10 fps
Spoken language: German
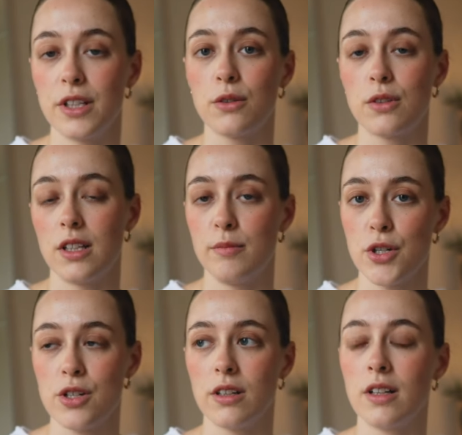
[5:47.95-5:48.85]
Ich gucke da
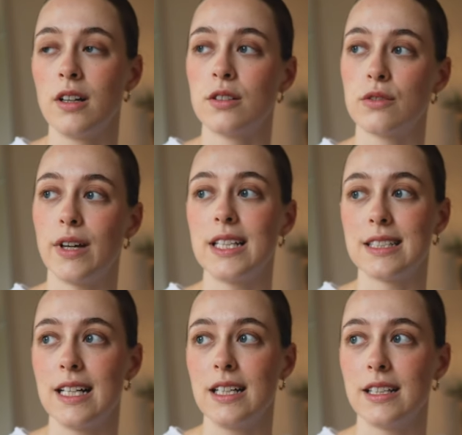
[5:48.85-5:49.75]
immer schon, zu
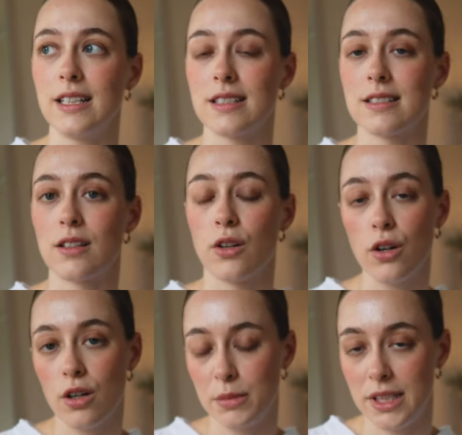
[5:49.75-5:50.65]
welchen Sachen ich das
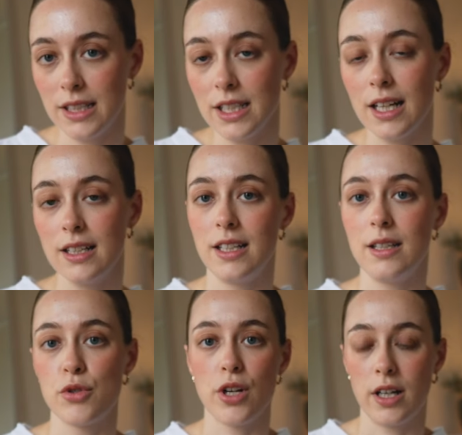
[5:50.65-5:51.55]
noch kombinieren kann, die ich
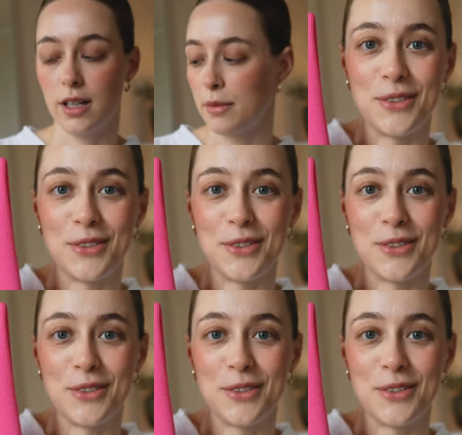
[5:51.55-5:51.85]
im Schrank habe.